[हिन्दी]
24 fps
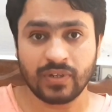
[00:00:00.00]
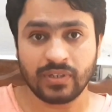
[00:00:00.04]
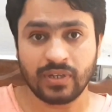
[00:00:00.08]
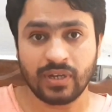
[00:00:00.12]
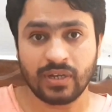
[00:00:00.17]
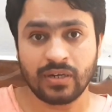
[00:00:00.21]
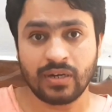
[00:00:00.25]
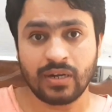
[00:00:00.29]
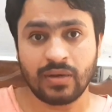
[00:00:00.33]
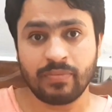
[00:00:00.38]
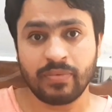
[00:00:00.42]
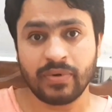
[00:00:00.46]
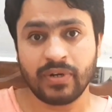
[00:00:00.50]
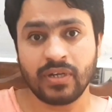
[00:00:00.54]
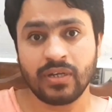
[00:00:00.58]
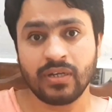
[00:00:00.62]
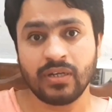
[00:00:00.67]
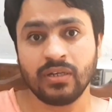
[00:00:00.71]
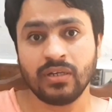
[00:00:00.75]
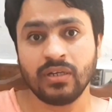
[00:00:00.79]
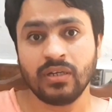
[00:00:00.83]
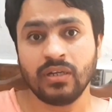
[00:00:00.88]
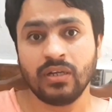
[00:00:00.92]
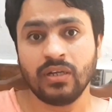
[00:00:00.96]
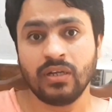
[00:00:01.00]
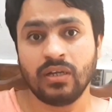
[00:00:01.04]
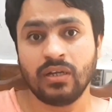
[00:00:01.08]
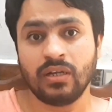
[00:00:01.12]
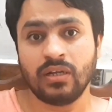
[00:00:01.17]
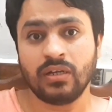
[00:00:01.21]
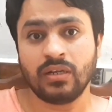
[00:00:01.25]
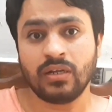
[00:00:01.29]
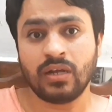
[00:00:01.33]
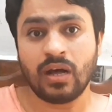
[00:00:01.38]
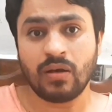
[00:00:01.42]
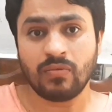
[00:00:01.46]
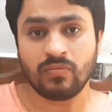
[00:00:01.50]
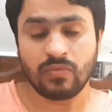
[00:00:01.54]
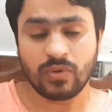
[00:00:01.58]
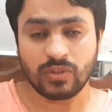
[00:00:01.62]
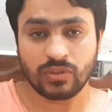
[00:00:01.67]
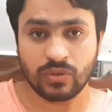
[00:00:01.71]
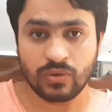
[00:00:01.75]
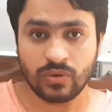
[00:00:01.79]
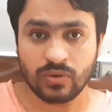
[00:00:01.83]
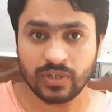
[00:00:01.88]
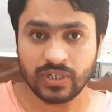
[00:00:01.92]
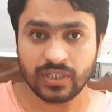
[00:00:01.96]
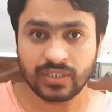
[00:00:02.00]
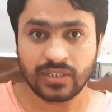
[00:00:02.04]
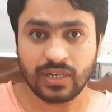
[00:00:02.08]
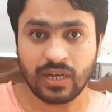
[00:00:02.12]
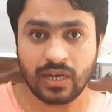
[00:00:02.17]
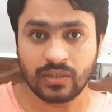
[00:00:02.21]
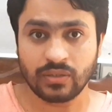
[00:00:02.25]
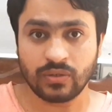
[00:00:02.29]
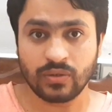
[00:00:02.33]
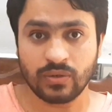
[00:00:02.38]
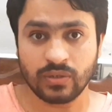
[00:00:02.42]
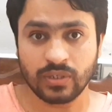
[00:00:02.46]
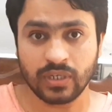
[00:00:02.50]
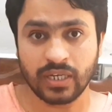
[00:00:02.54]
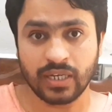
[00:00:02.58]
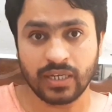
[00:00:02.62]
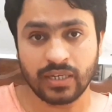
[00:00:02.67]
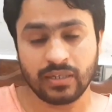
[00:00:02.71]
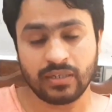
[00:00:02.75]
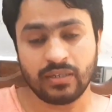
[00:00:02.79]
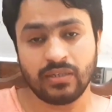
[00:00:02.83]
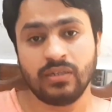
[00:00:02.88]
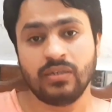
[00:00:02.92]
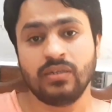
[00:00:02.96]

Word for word: वतन अपने हम वतनों के साथ होंगे